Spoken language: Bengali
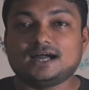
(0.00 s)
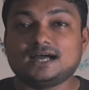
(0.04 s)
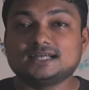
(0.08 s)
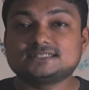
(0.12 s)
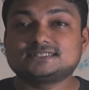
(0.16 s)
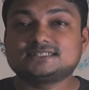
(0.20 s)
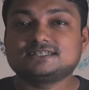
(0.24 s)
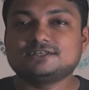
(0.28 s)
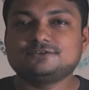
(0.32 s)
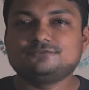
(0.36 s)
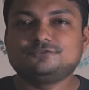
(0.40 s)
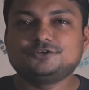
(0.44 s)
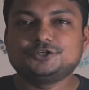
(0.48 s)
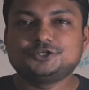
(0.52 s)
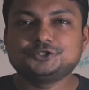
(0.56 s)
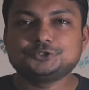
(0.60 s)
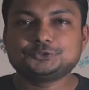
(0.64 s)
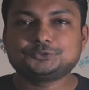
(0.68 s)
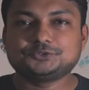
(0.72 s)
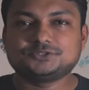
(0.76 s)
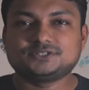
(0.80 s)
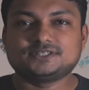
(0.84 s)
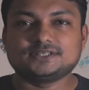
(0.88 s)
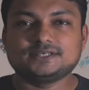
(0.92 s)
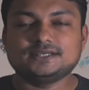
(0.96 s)
আজকের
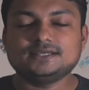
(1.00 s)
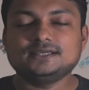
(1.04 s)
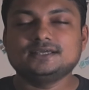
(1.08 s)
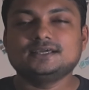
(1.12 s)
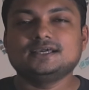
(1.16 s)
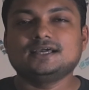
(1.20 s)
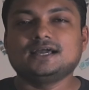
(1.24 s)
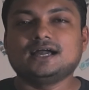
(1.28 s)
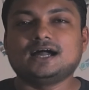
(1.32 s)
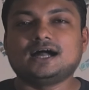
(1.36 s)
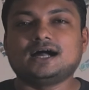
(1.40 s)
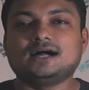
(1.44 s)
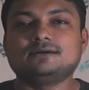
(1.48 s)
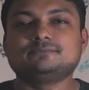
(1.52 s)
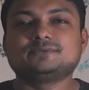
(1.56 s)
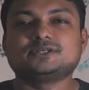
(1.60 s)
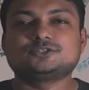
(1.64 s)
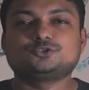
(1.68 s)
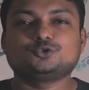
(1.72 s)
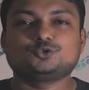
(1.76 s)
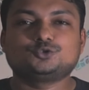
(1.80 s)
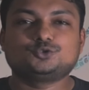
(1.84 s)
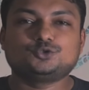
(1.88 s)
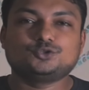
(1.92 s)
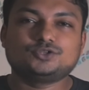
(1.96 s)
ভিডিওটিতে আমরা
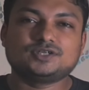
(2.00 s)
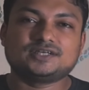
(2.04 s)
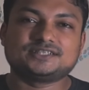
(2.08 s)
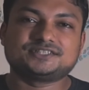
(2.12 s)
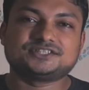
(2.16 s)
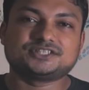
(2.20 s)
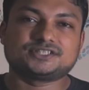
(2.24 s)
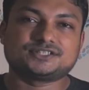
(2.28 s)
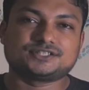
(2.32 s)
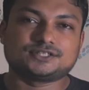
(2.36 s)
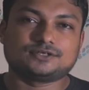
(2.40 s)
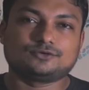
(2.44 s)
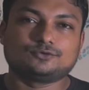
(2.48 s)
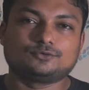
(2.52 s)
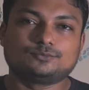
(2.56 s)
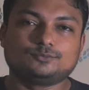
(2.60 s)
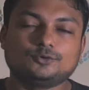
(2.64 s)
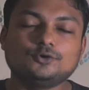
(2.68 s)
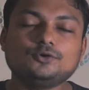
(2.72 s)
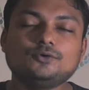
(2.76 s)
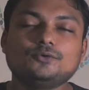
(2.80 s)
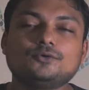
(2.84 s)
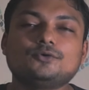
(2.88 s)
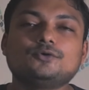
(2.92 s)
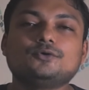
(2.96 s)
তথ্য দেওয়ার চেষ্টা করব
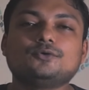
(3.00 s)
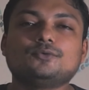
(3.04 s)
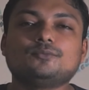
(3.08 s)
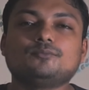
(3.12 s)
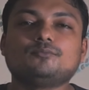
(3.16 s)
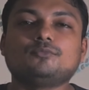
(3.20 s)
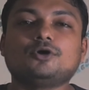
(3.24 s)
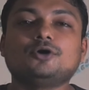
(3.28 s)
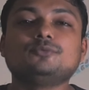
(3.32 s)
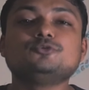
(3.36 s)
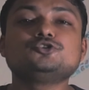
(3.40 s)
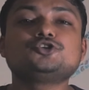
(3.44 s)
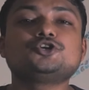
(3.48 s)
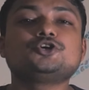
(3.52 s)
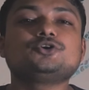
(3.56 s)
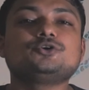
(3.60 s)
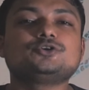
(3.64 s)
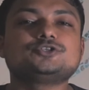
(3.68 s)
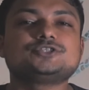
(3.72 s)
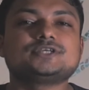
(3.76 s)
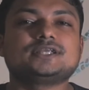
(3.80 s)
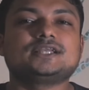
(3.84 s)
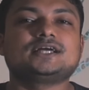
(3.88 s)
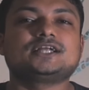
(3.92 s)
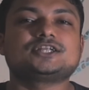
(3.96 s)
ময়মনসিংহ
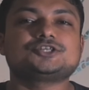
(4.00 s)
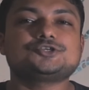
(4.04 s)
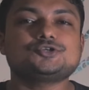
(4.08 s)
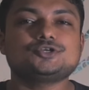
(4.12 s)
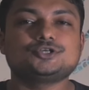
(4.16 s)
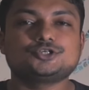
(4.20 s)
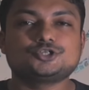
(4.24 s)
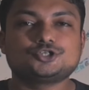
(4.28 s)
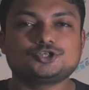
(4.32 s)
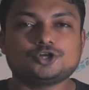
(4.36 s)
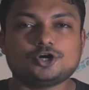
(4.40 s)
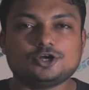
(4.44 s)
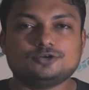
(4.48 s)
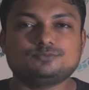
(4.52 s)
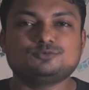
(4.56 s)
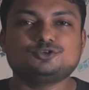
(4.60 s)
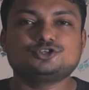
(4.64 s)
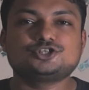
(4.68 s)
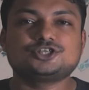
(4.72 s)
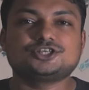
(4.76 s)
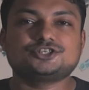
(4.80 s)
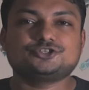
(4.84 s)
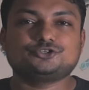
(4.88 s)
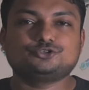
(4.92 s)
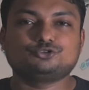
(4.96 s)
জেলার
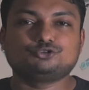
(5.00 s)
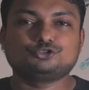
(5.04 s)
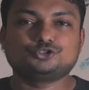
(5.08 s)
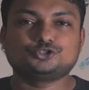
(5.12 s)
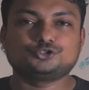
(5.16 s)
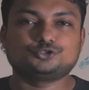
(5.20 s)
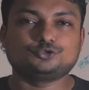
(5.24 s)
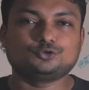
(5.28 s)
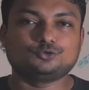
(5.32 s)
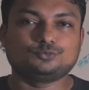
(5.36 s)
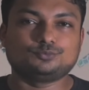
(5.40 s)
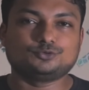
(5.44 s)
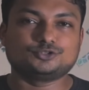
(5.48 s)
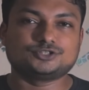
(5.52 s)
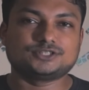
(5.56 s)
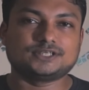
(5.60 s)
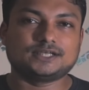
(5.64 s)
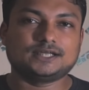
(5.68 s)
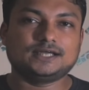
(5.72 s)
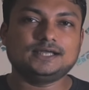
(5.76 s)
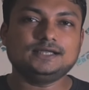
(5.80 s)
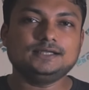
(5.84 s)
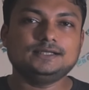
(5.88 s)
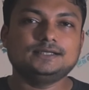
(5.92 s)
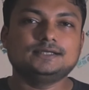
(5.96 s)
সর্বশেষ ঘোষিত
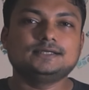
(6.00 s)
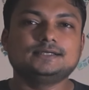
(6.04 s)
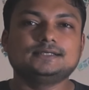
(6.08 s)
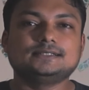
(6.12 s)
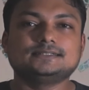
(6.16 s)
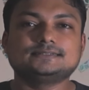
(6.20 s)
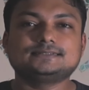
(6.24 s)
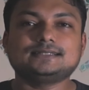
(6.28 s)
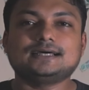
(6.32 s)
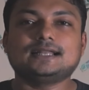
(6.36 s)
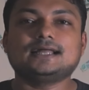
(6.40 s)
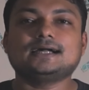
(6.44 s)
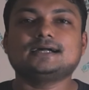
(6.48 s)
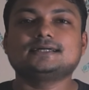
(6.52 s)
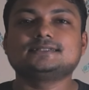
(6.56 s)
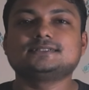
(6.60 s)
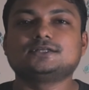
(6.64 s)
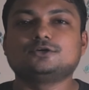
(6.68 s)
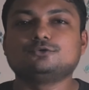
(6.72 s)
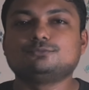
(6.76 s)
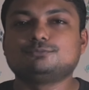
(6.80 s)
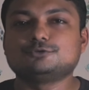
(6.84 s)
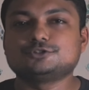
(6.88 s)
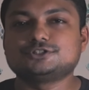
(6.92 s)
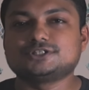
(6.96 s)
উপজেলা
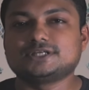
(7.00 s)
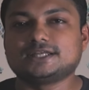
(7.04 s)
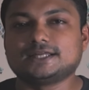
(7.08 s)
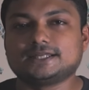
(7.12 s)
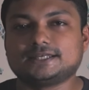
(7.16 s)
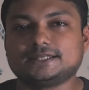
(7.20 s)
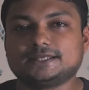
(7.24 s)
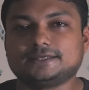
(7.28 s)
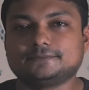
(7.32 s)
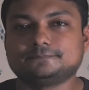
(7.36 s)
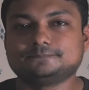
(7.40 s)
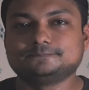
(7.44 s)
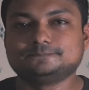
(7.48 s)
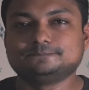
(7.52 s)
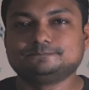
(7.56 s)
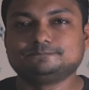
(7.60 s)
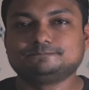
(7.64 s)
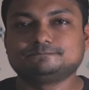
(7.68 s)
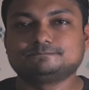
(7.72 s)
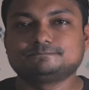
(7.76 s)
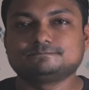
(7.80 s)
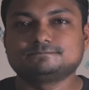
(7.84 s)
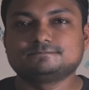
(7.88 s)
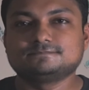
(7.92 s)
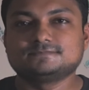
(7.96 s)
তারাকান্দা উপজেলা নিয়ে
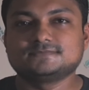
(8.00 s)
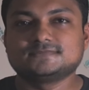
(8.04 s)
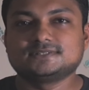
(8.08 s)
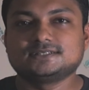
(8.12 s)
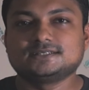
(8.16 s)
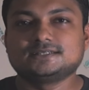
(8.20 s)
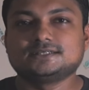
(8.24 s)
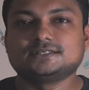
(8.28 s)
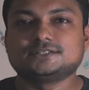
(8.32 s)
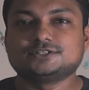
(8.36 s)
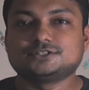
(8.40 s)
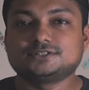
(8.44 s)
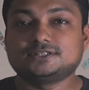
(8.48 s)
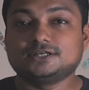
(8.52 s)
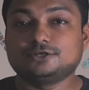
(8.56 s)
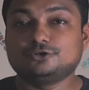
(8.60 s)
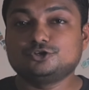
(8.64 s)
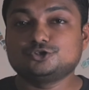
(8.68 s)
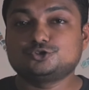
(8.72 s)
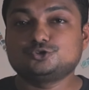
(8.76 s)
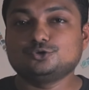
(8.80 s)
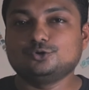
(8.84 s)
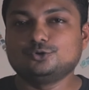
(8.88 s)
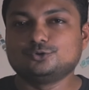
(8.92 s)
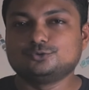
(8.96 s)

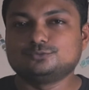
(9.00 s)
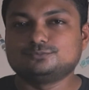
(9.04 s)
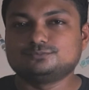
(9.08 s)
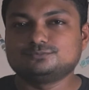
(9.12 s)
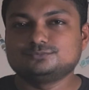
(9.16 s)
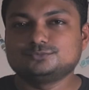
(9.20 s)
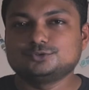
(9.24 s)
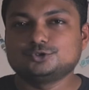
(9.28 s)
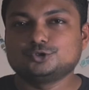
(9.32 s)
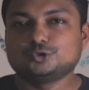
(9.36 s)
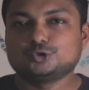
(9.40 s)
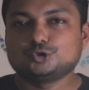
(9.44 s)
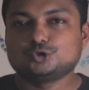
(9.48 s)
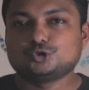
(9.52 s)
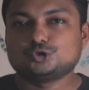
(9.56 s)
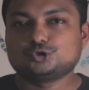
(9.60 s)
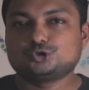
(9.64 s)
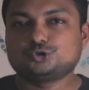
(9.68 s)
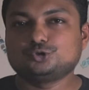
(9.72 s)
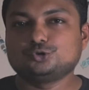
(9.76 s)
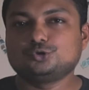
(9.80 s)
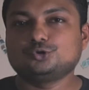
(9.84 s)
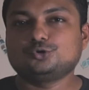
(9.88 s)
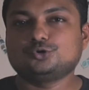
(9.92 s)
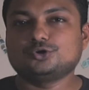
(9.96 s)
তাহলে চলুন
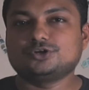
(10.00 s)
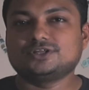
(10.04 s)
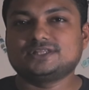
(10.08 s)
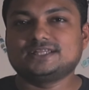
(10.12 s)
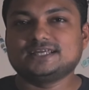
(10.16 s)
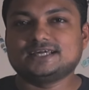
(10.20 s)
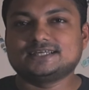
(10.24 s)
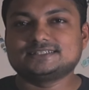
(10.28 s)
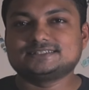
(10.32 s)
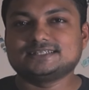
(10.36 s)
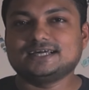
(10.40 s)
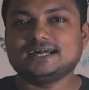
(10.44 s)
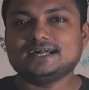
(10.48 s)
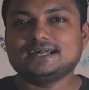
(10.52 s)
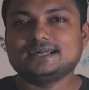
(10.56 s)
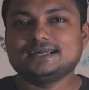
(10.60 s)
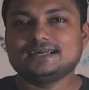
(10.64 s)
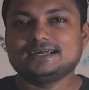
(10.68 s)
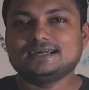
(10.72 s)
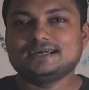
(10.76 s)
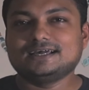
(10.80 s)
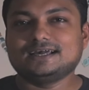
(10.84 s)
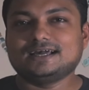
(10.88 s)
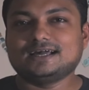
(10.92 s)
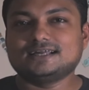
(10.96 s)
শুরু করে দেয়া যাক
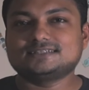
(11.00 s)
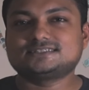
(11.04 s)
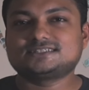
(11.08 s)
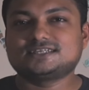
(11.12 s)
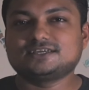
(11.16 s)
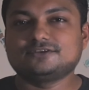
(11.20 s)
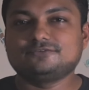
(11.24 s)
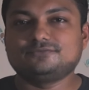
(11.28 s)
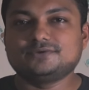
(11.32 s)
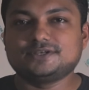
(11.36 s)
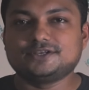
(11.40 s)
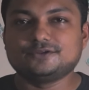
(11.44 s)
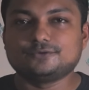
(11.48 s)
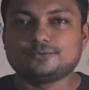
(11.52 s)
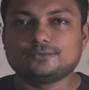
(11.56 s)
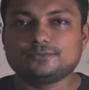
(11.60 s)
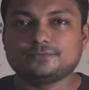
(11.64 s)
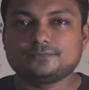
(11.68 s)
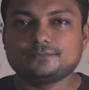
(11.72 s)
আজকের ভিডিও